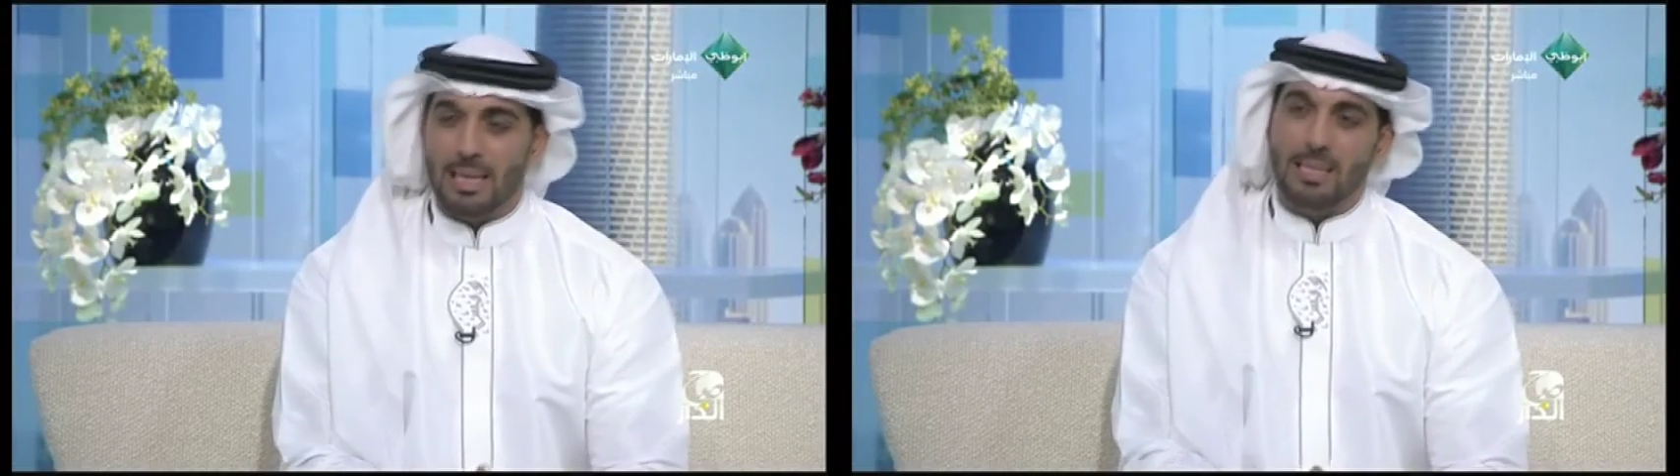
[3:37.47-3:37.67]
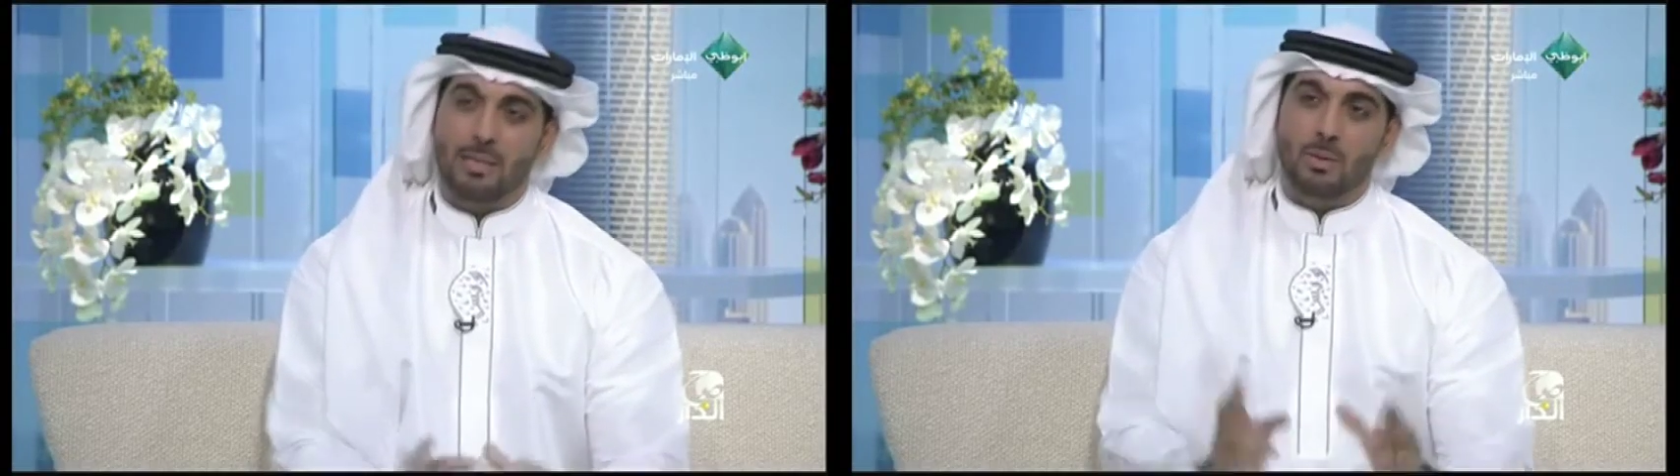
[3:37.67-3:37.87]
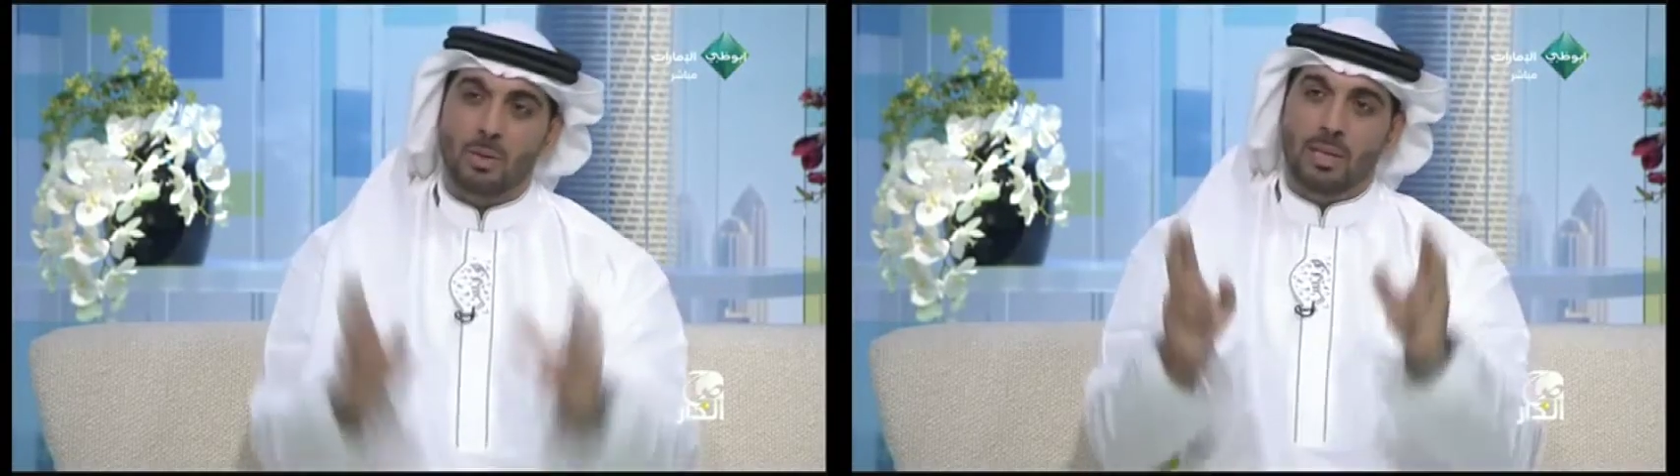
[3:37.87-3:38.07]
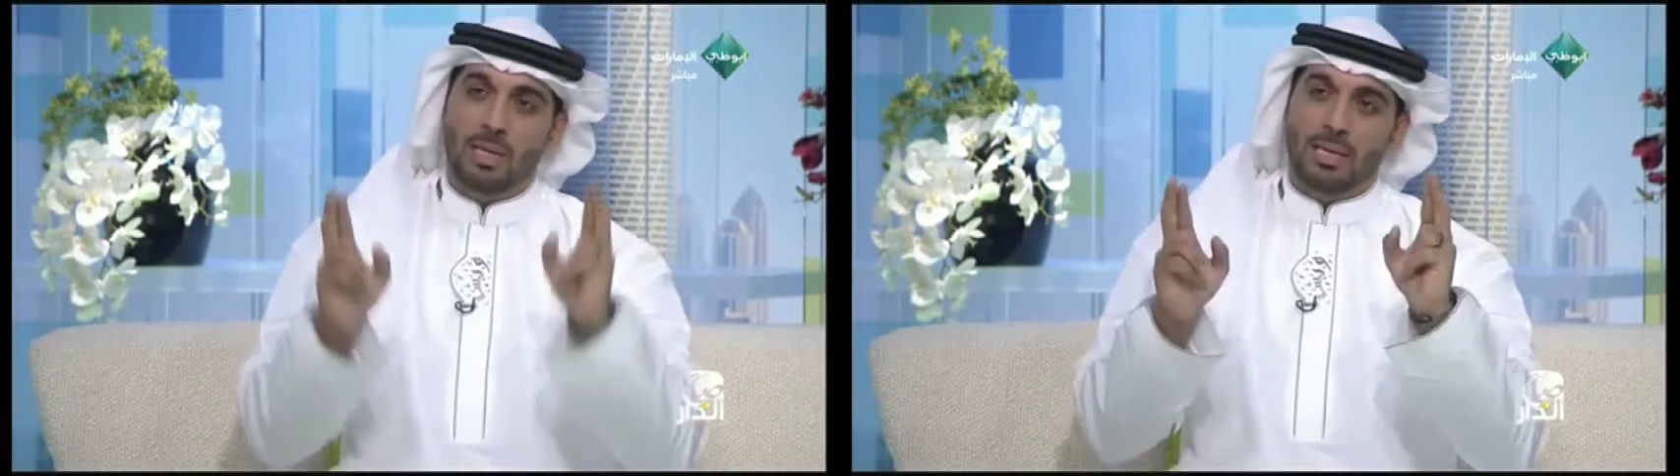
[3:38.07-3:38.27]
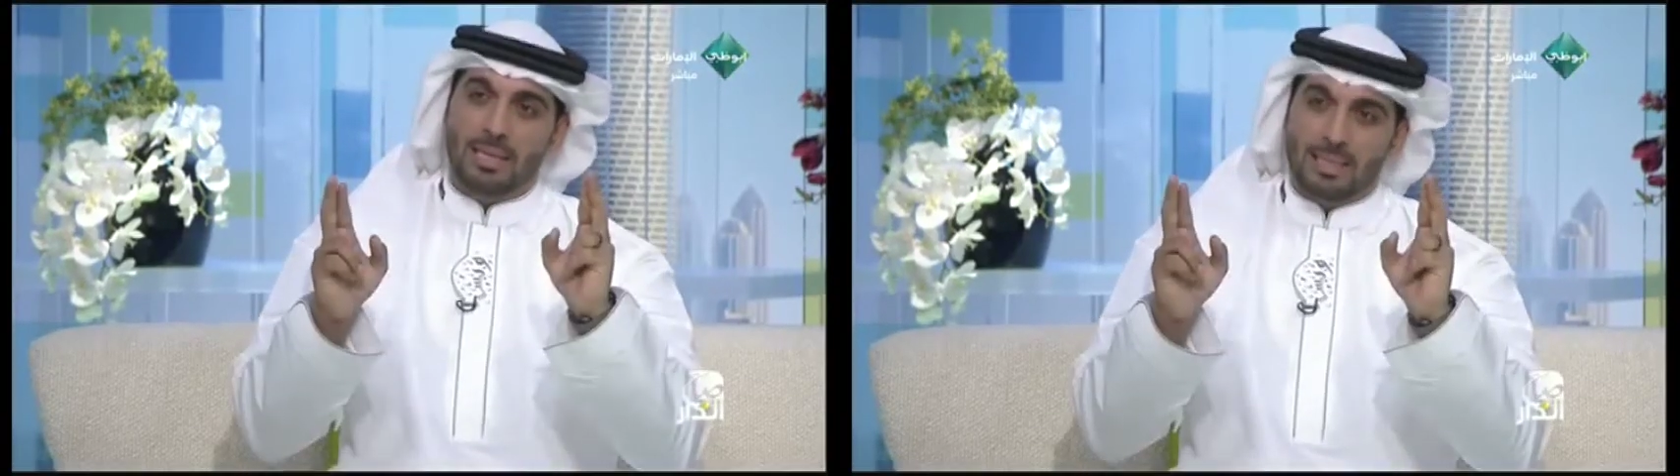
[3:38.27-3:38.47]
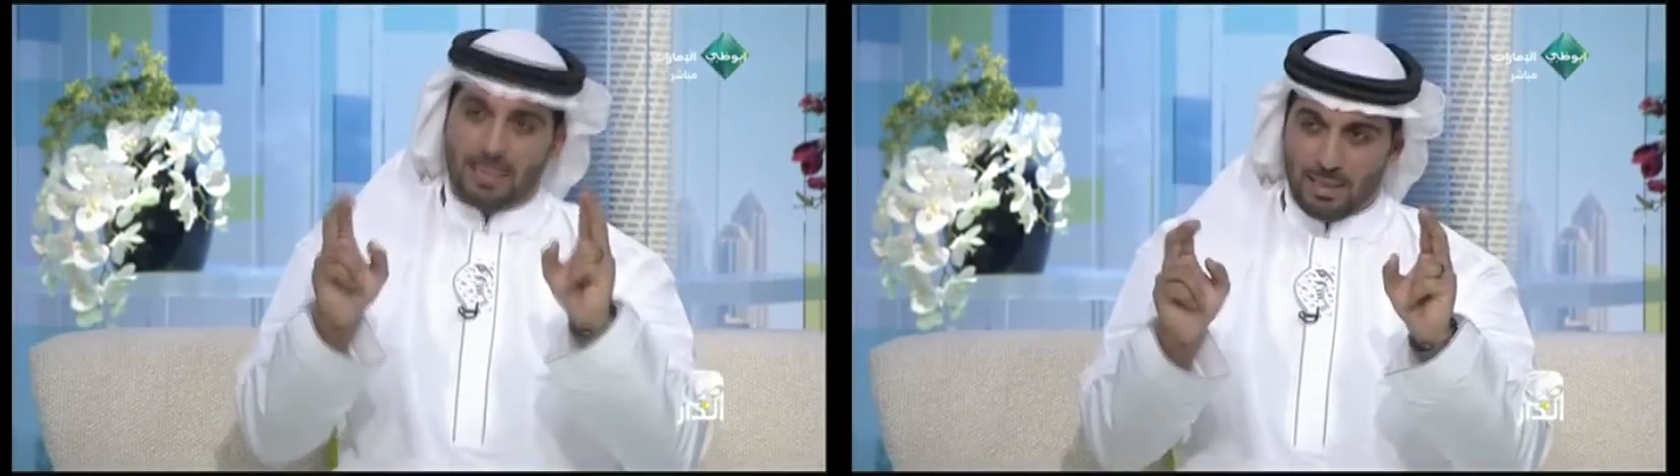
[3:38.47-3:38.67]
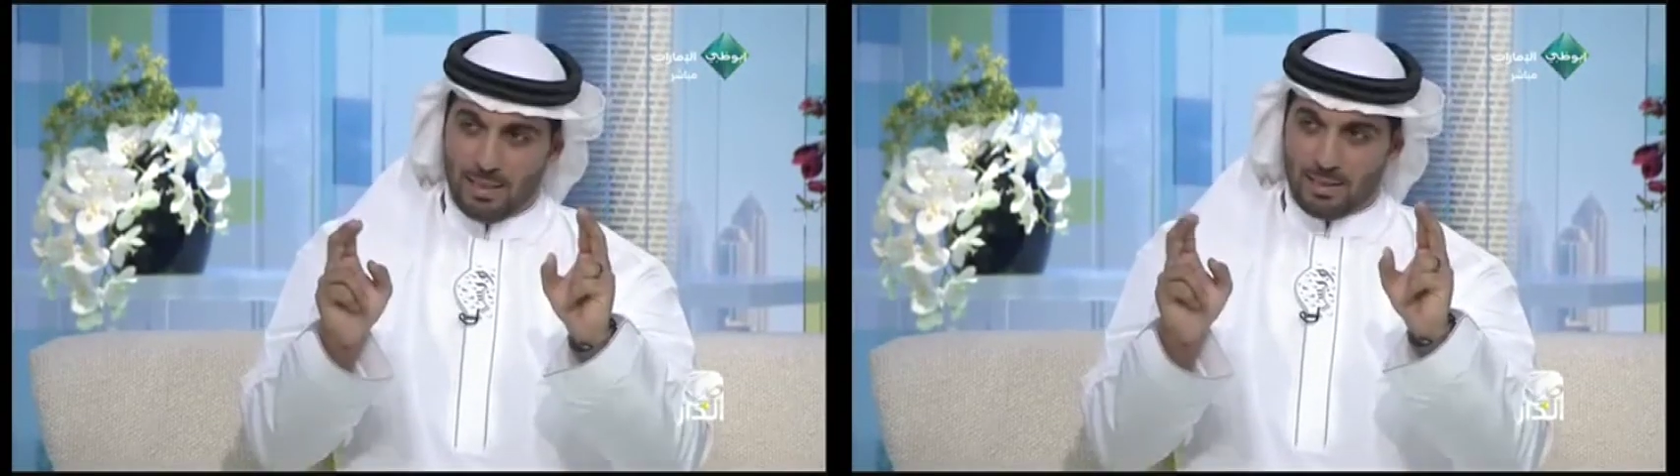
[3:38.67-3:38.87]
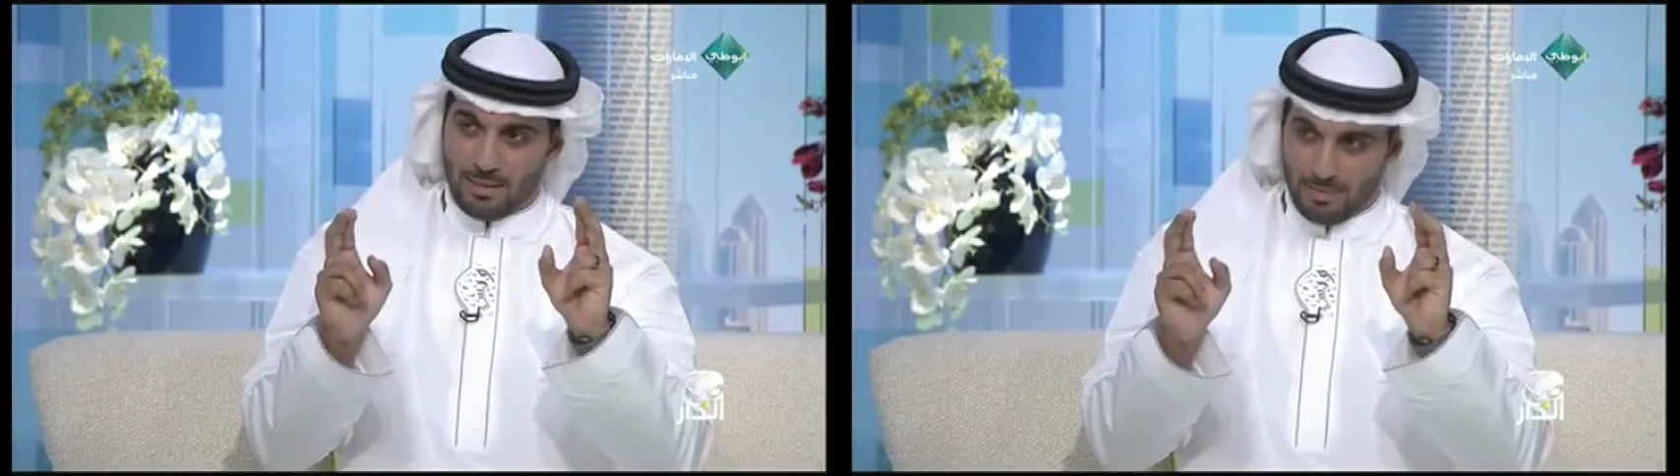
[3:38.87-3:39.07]
خلينا نقول
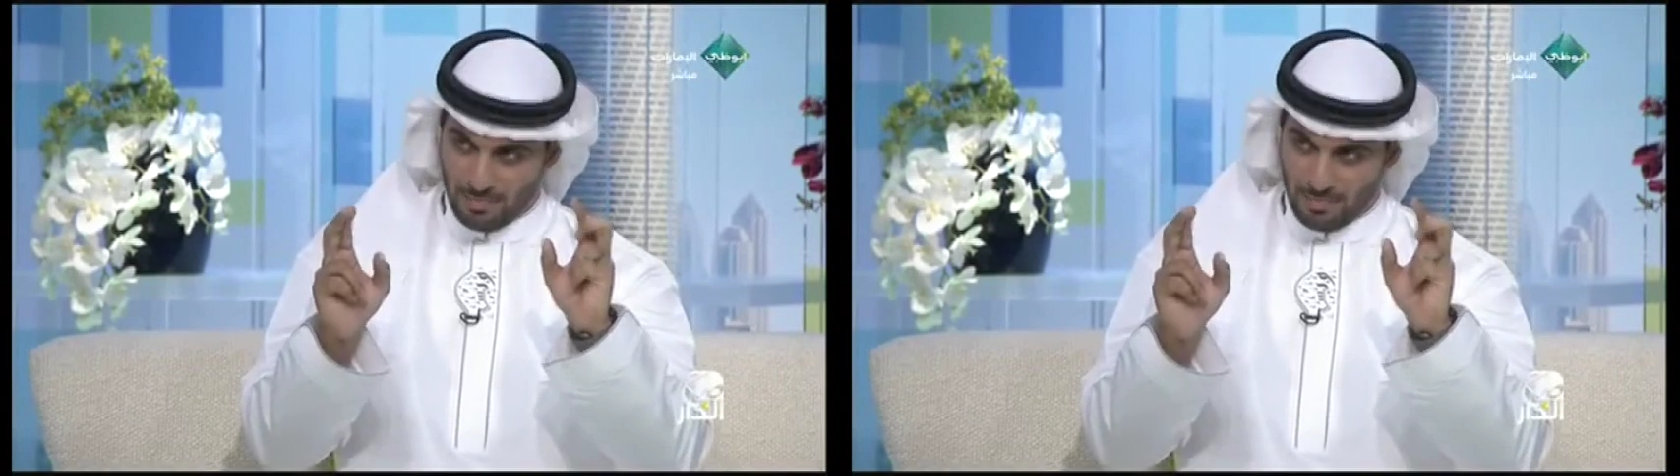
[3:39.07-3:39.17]
السحر